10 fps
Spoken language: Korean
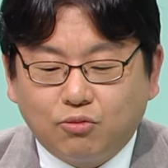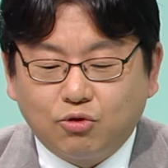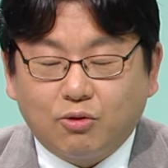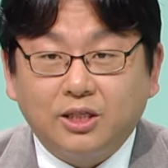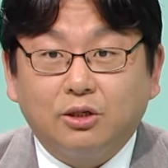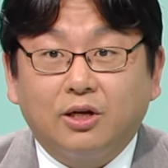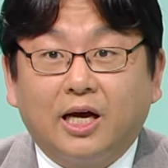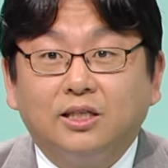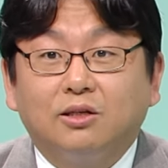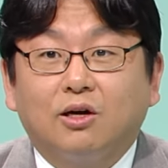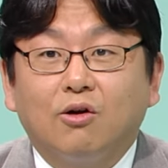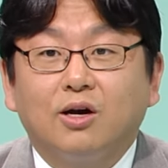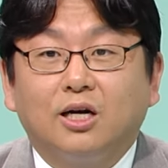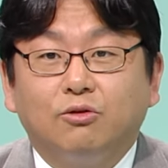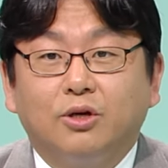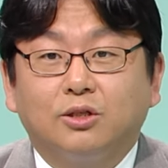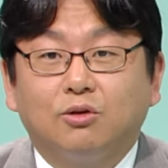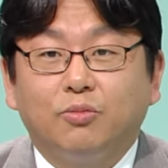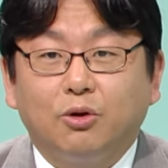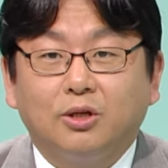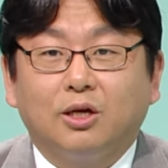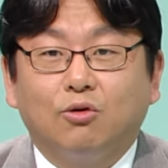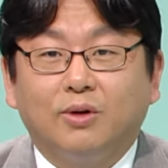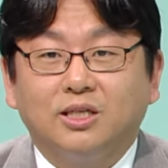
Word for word: 무릎 관절의 안, 건강을 위해서는 필요하다고